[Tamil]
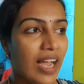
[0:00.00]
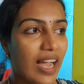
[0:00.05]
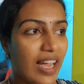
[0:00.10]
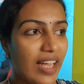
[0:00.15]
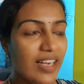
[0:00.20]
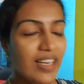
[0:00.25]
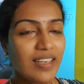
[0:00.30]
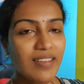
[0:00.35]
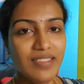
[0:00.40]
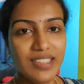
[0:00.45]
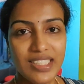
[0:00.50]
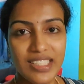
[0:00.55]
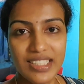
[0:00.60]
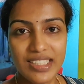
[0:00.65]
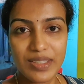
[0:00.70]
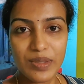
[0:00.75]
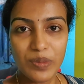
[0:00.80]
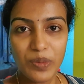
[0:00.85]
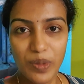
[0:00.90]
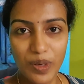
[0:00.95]
ஆனால்
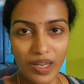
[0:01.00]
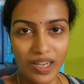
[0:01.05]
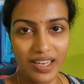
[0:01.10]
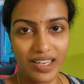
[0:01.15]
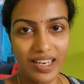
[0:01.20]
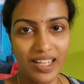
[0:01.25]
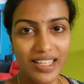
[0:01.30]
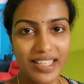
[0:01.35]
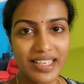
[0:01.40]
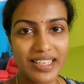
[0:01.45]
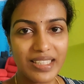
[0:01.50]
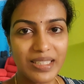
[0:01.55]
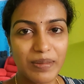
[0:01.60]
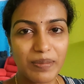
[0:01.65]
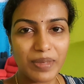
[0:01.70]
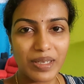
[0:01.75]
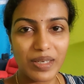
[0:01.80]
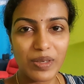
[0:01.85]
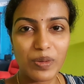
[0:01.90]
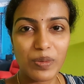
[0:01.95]
வந்துட்டு ஊர்லலாம் இருந்த
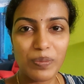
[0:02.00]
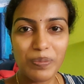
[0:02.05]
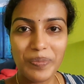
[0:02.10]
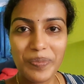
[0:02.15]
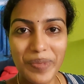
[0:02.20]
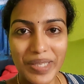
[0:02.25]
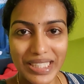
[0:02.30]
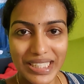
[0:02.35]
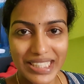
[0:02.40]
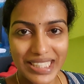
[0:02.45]
மாதிரி ரொம்ப